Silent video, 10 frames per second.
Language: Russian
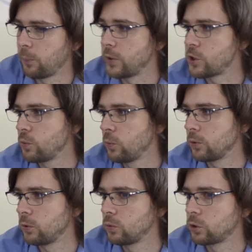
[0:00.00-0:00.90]
Почему?
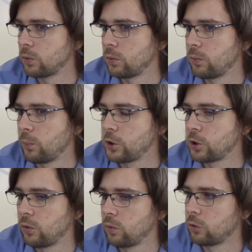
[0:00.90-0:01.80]
Потому что
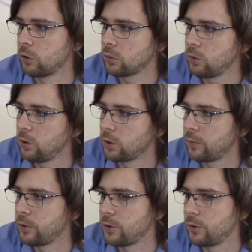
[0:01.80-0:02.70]
большинство сотрудников